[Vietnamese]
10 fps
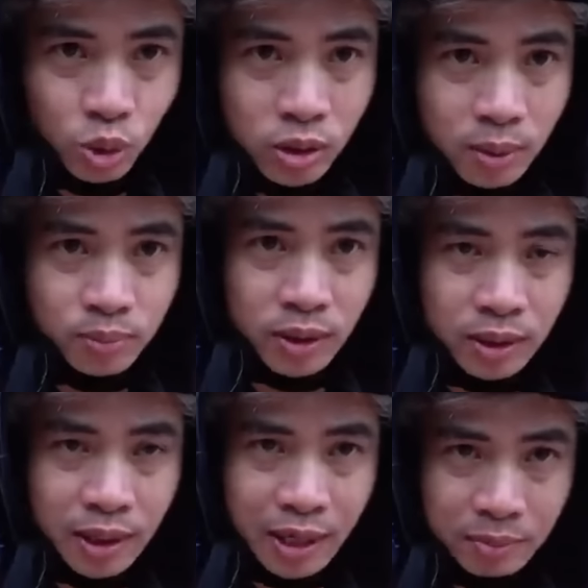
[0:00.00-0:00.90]
xuống âm
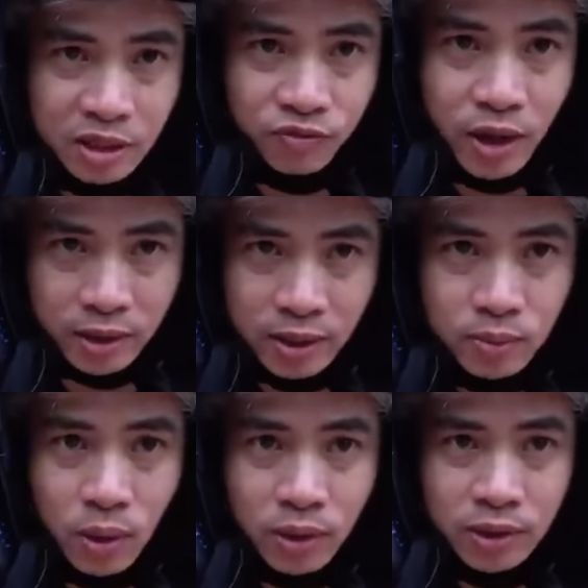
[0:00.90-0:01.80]
ty lại bị phạt
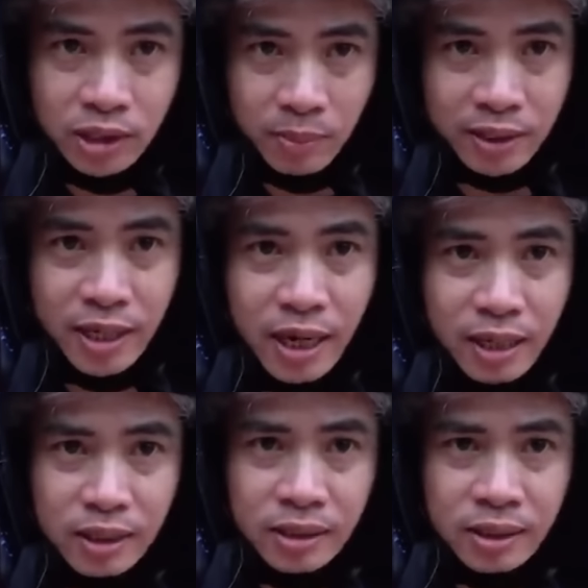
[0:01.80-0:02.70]
không có gì mà
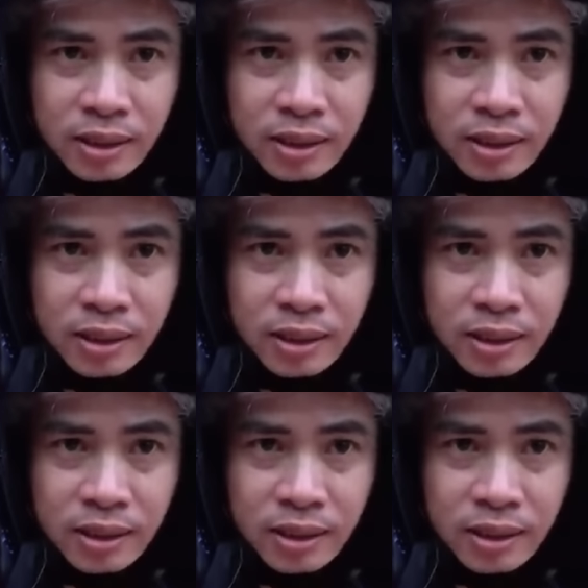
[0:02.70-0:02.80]
nhai